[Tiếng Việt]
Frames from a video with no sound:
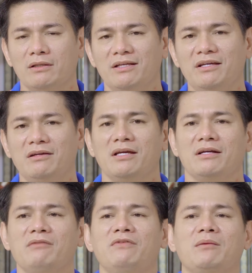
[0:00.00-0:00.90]
Thì
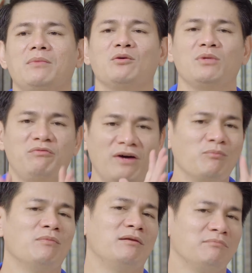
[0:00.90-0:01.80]
cái việc mà chúng ta
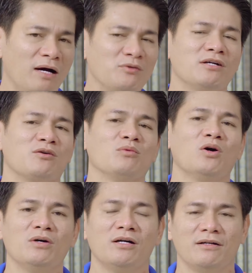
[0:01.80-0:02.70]
phòng bệnh bao giờ cũng
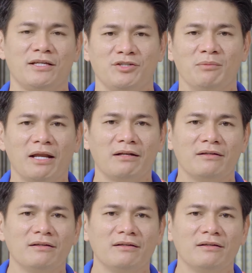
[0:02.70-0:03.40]
tốt hơn là chữa bệnh.